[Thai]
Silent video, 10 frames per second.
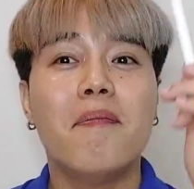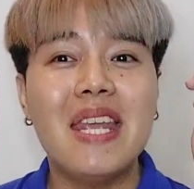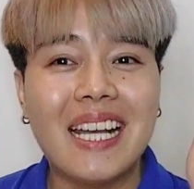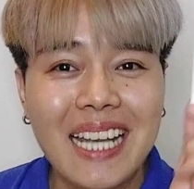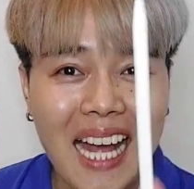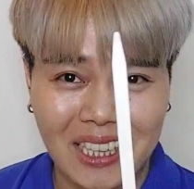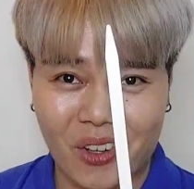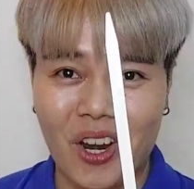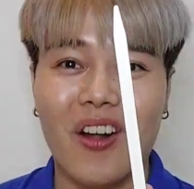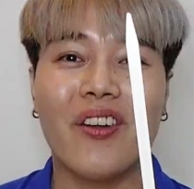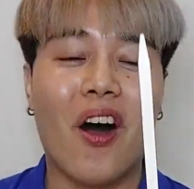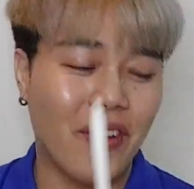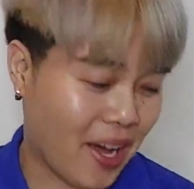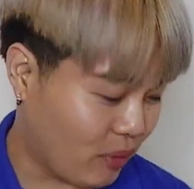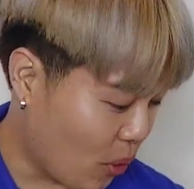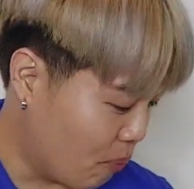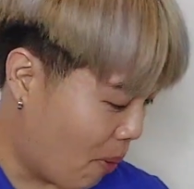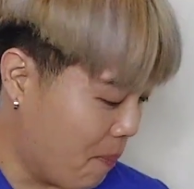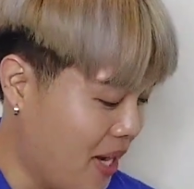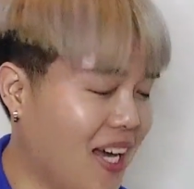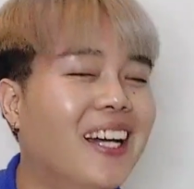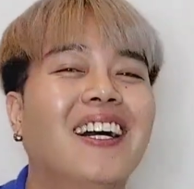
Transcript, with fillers: มีกระดาษทดลองมาของมันทุกคนพกมือ